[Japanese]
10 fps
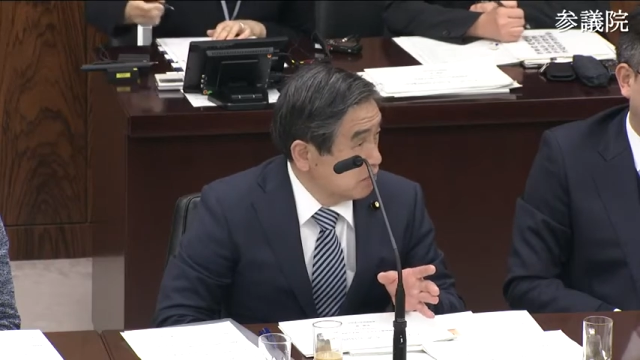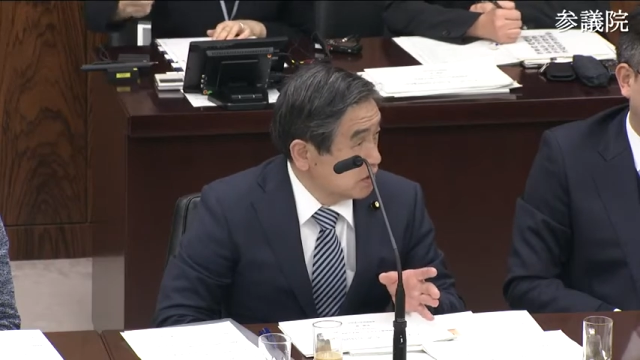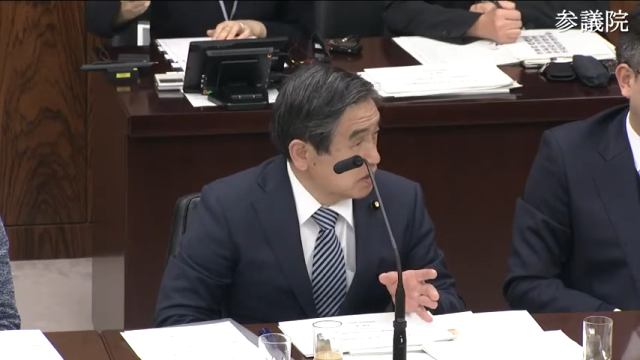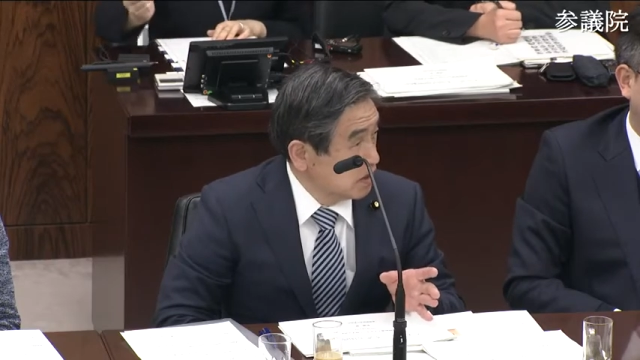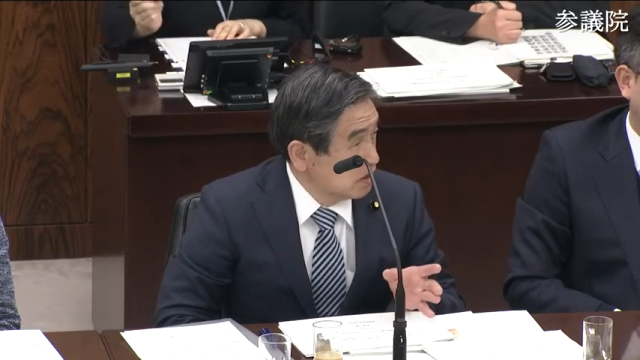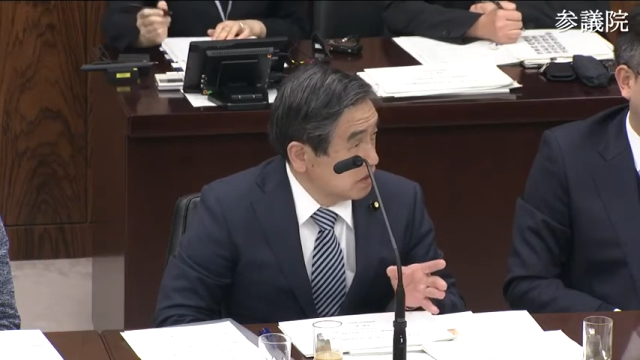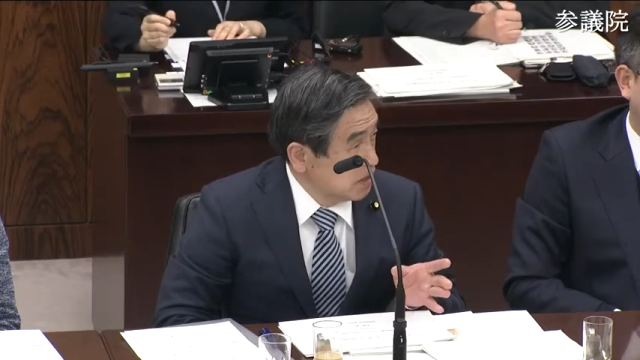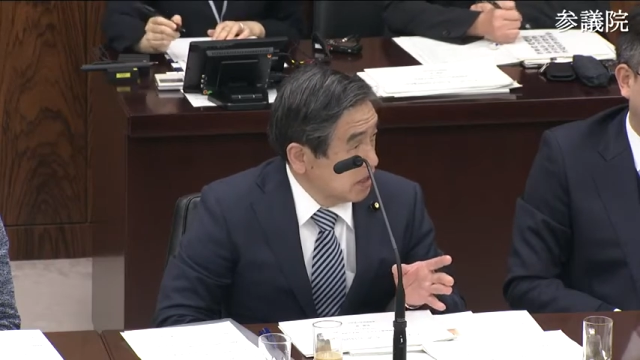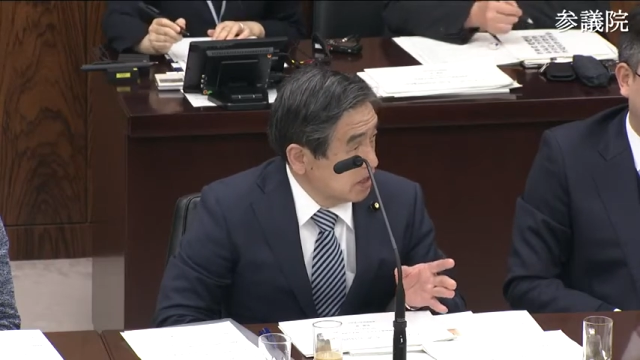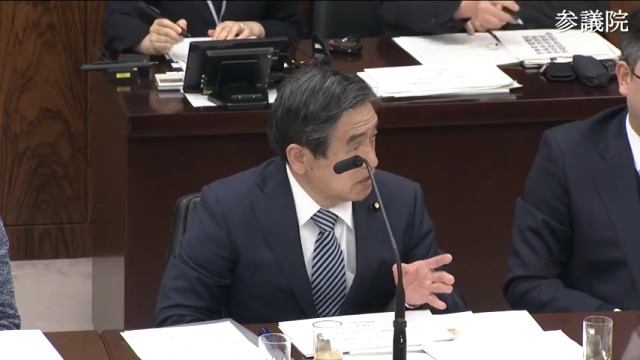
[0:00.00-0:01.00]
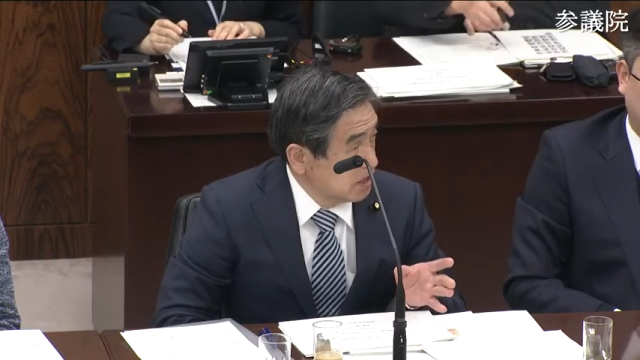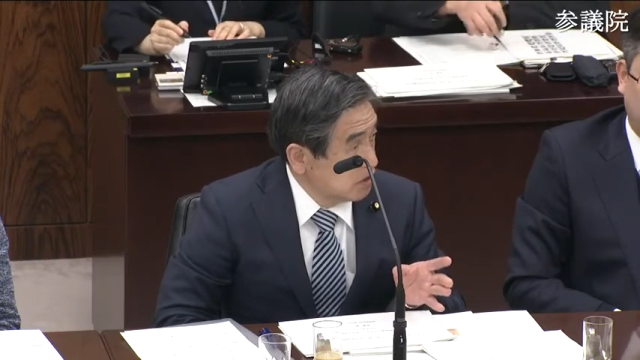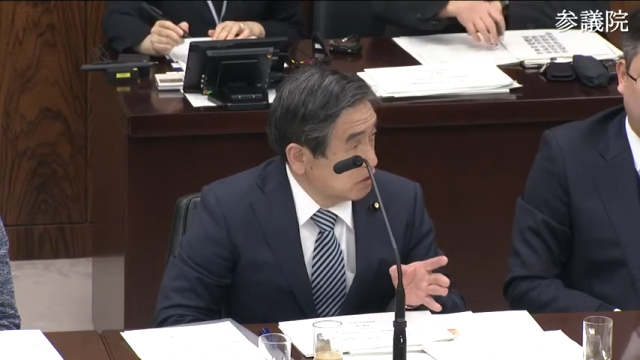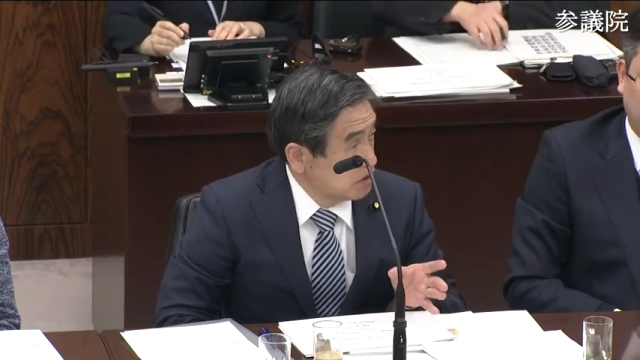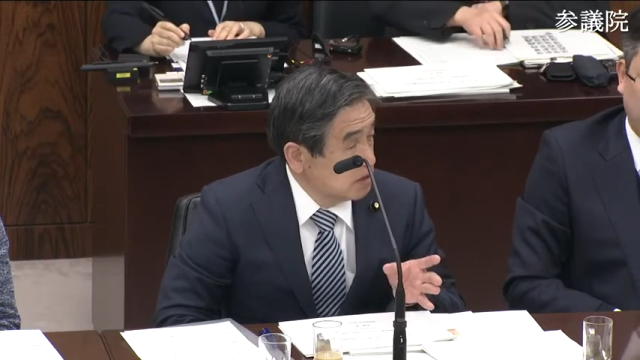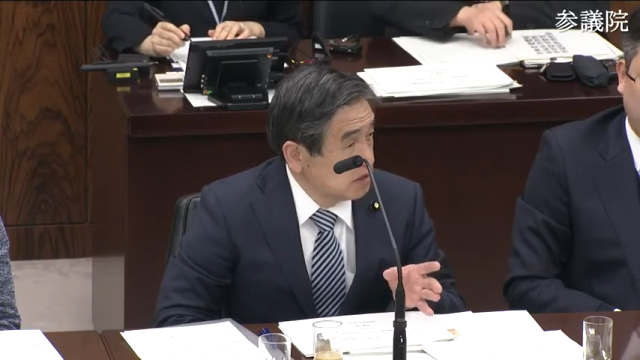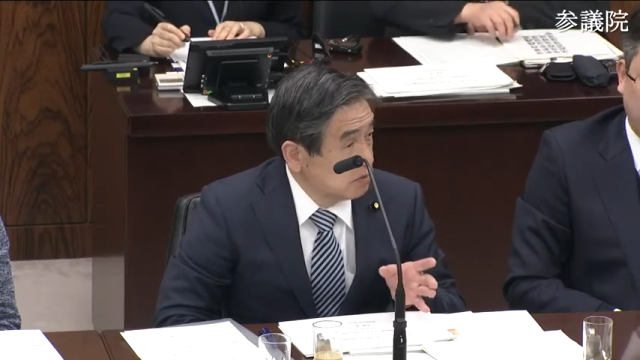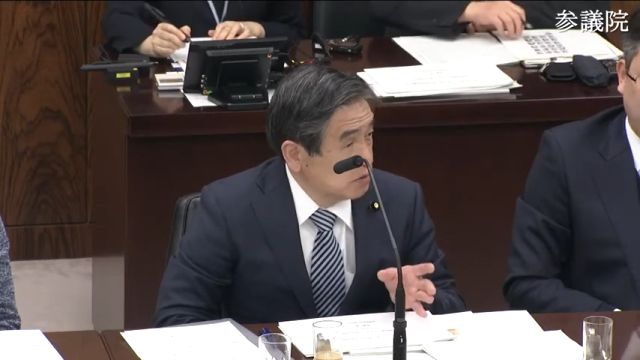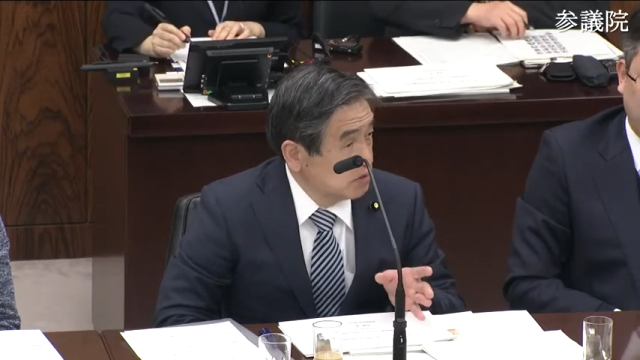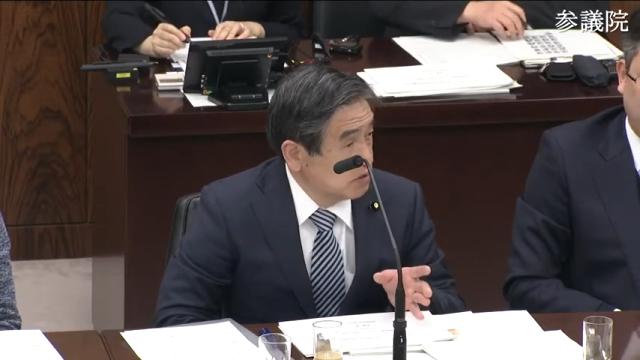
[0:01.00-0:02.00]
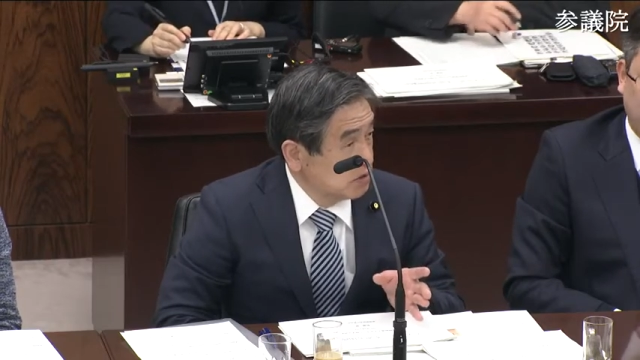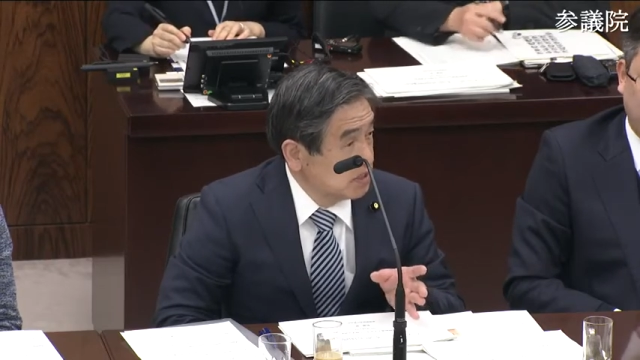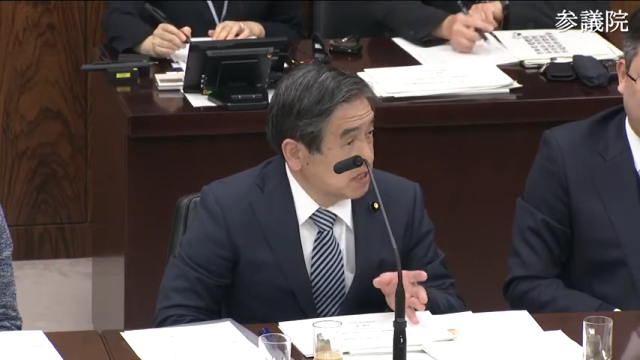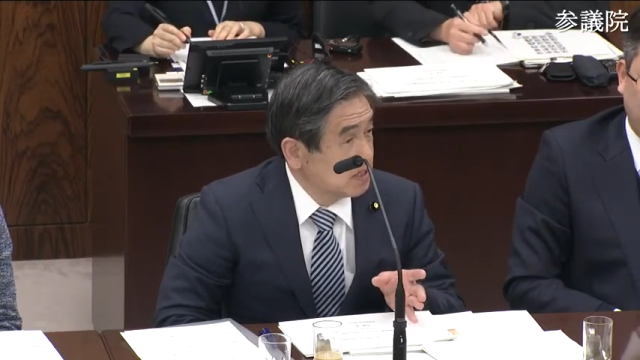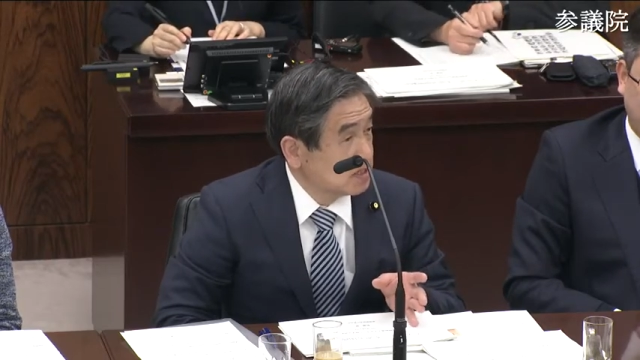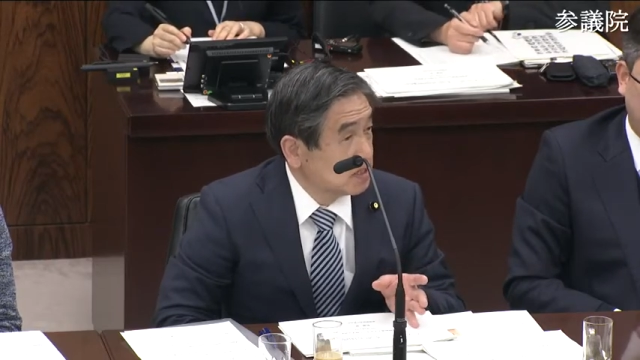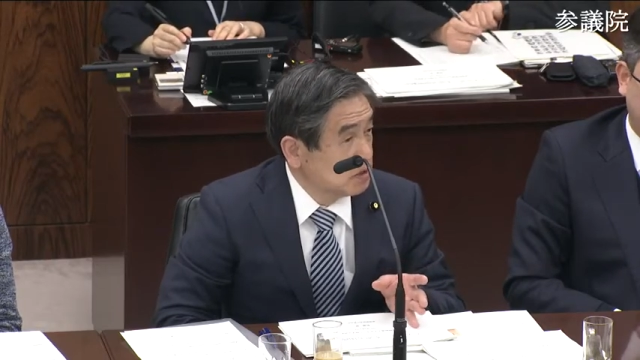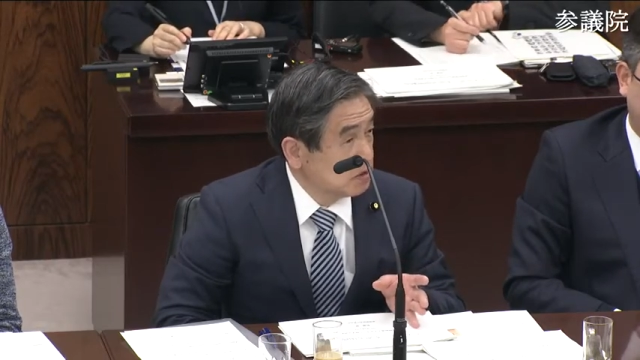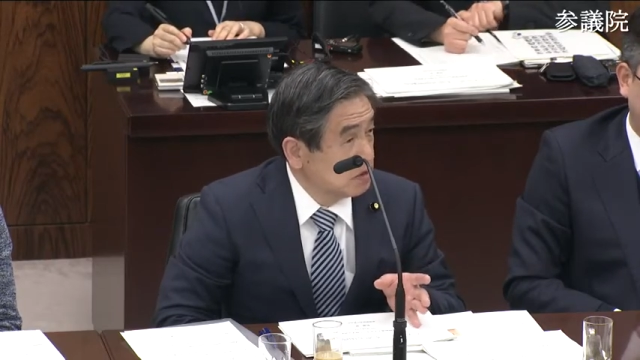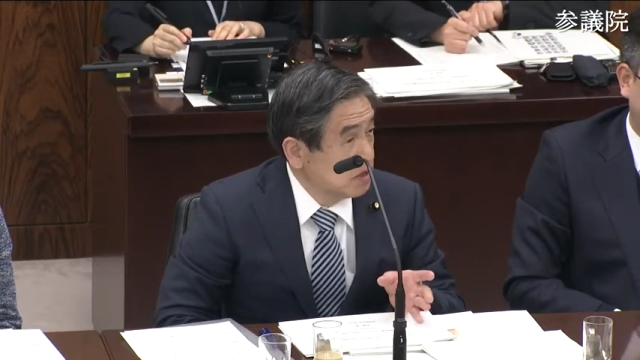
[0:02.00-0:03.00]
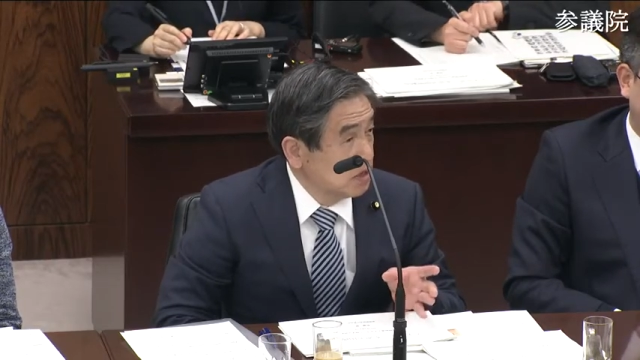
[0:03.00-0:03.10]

私は排出大国 G7 と言いたいんですけど